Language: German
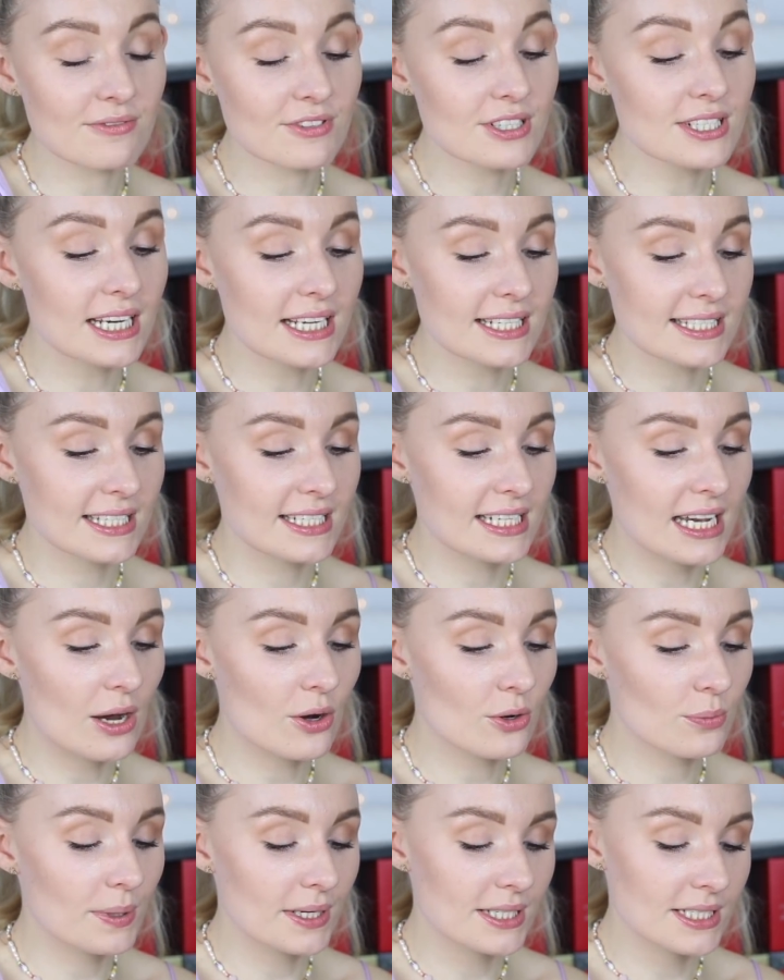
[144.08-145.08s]
im Winter ist ja die
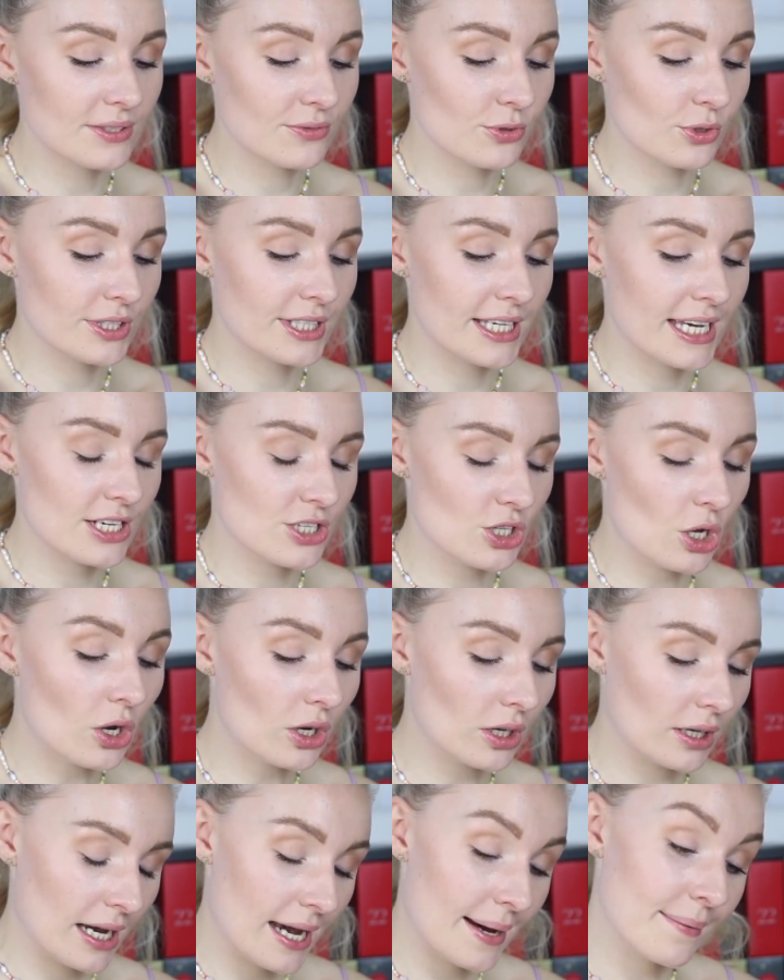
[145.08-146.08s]
Augenpartie wirklich eher
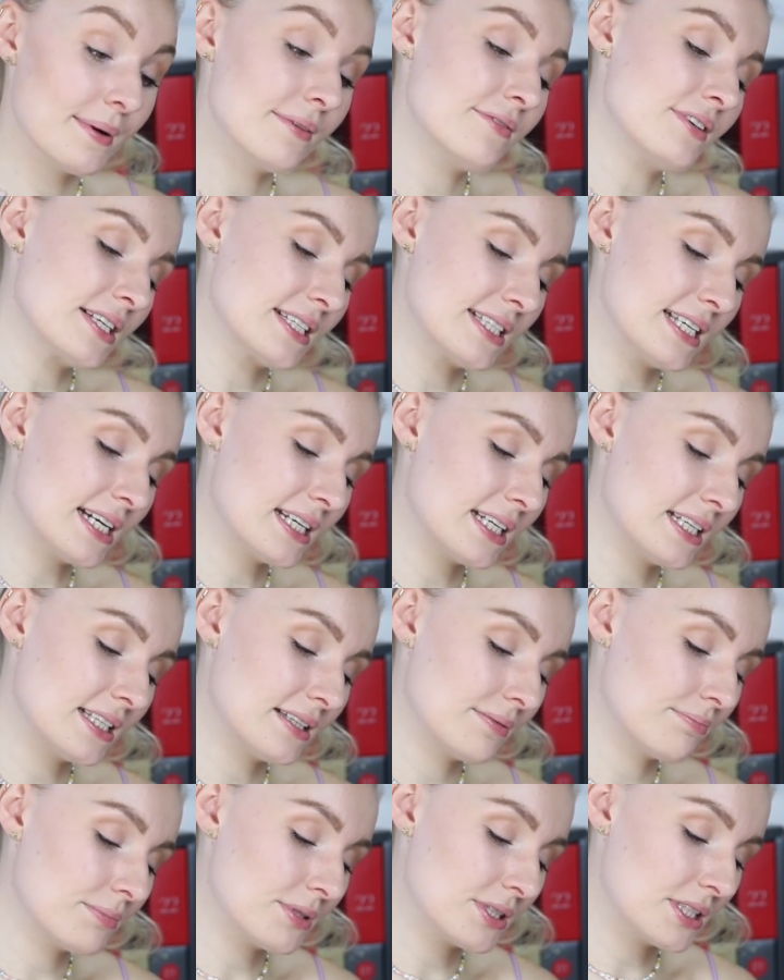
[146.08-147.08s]
trocken, aber wie gesagt,
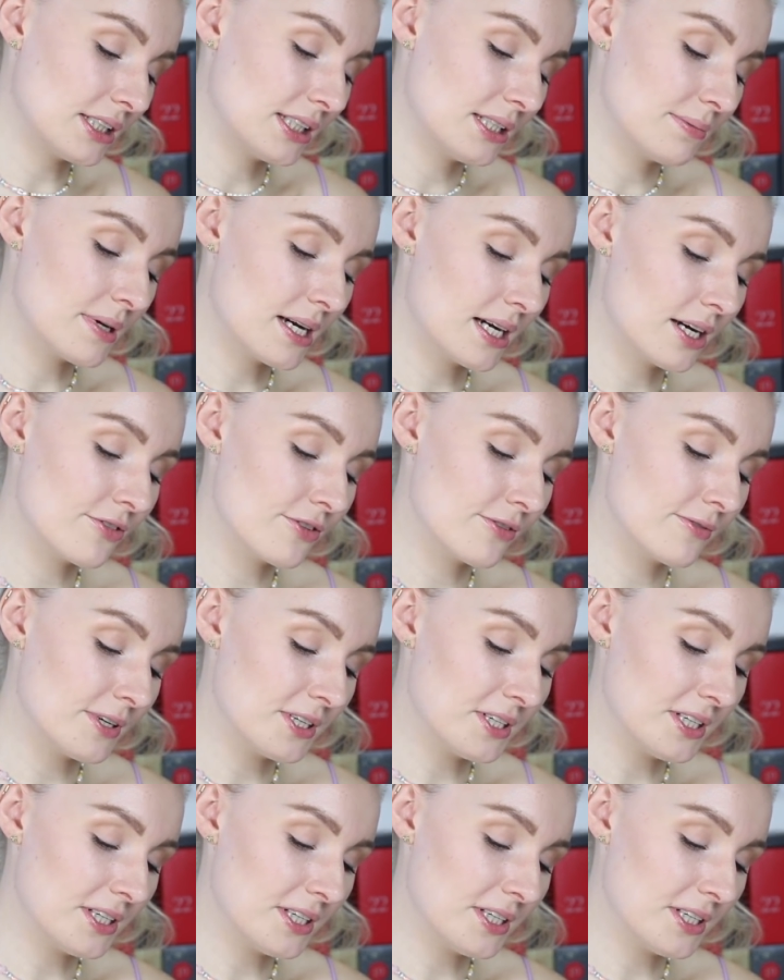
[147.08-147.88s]
ich, mir sagt die Marke auf jeden Fall